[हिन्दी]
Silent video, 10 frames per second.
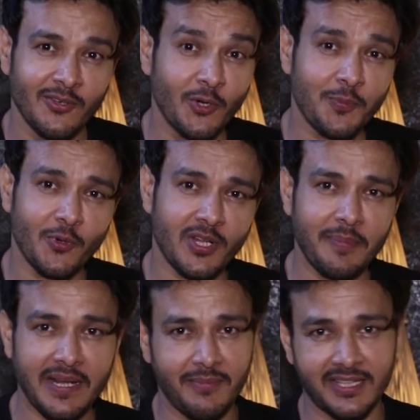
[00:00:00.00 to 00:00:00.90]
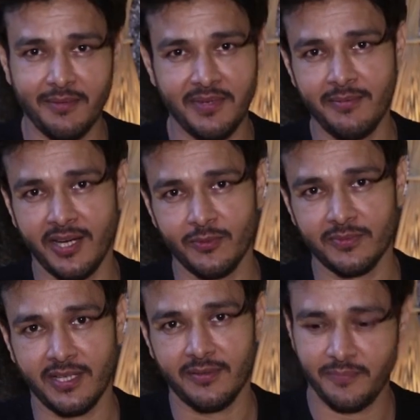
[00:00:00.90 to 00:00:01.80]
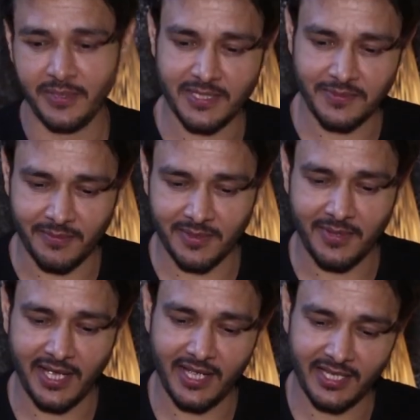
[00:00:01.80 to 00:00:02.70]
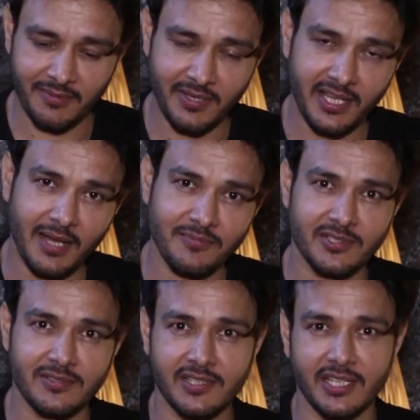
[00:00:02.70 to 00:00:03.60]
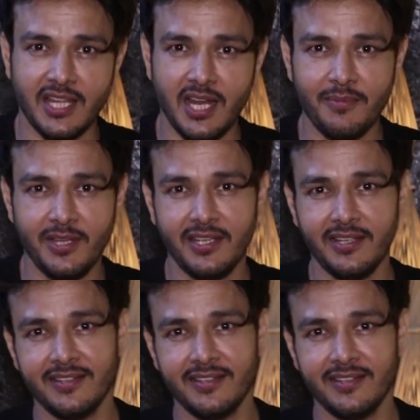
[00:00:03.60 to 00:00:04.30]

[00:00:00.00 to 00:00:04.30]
लोट पोट का पहले मतलब नहीं मालूम था फिर जब समझ में आया कि भाई आप कितना भी